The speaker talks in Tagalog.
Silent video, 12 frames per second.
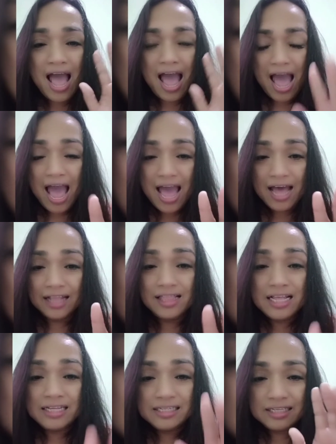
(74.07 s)
At
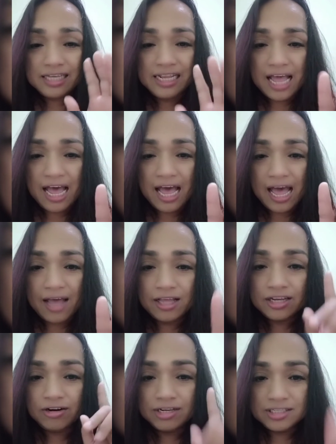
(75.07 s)
kina
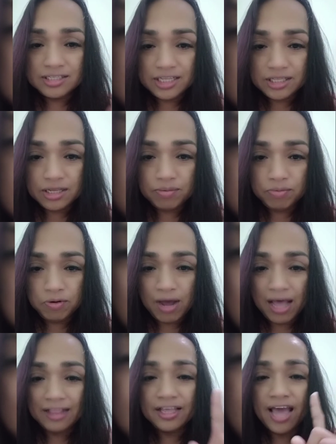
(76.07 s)
Christine Dabu
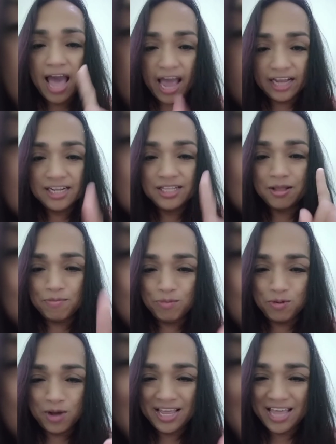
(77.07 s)
at kay Heidi
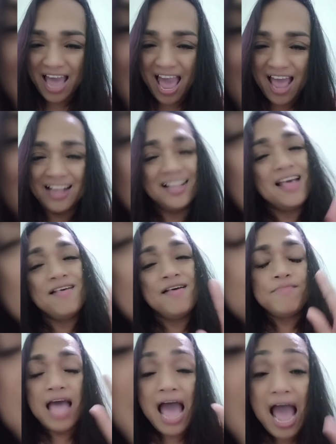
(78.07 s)
Dabu. Ayan.
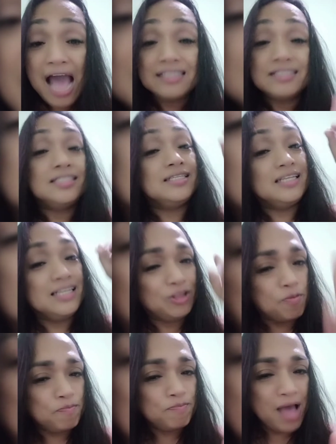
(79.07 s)
At
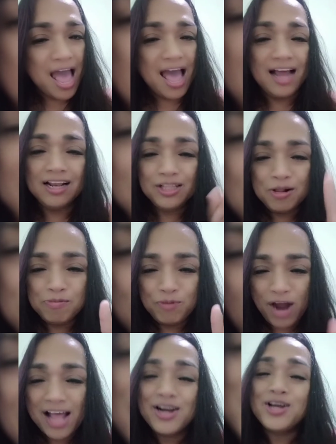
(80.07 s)
ito pa, ang little
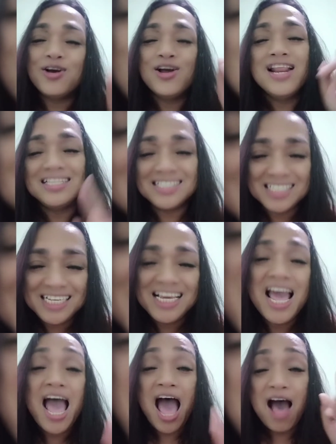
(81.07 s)
brother ko na si
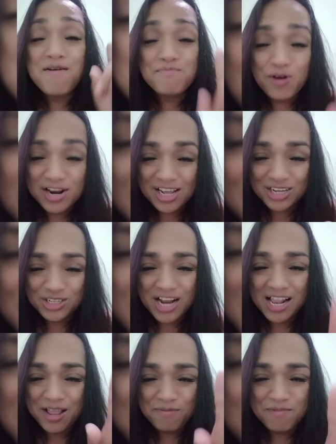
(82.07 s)
Ambo
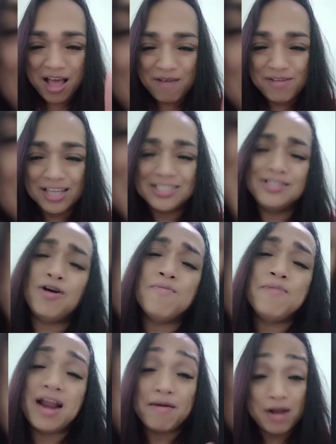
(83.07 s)
National na Mavex. Ako
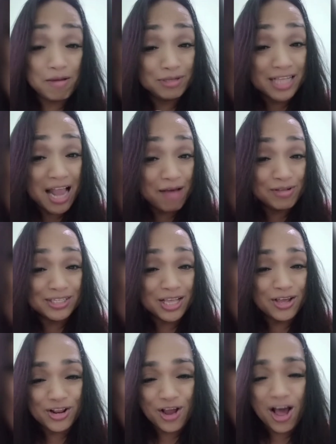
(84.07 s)
marami maraming salamat sa
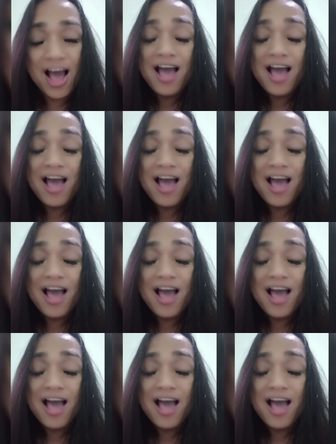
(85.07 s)
iyo, no?